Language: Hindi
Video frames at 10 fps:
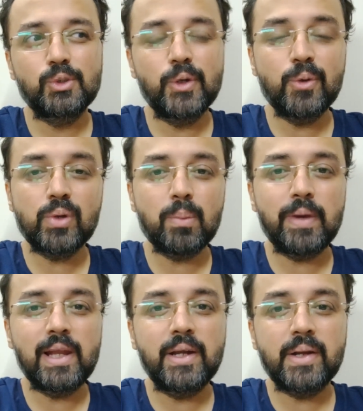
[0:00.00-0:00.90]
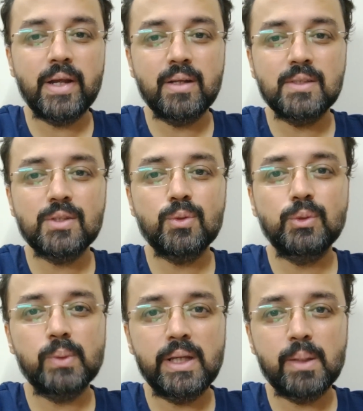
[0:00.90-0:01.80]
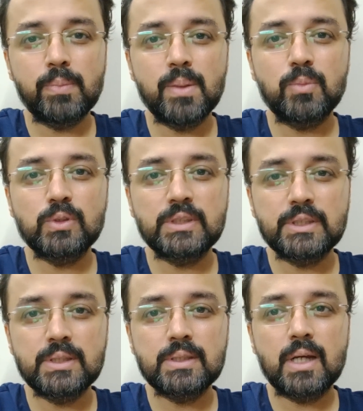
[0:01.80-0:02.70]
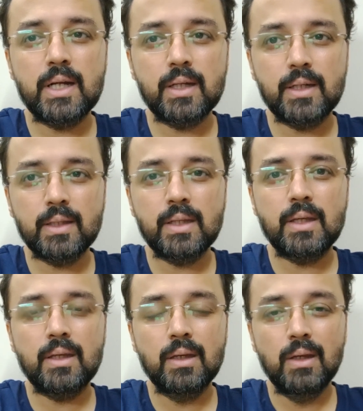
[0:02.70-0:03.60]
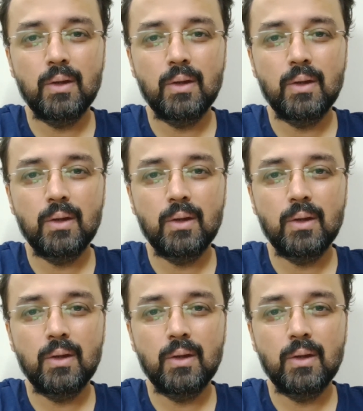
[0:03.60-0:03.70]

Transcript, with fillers: छुट्टियों के पहले ट्रेडर्स यूजुअली अपनी पोजीशंस कट करते हैं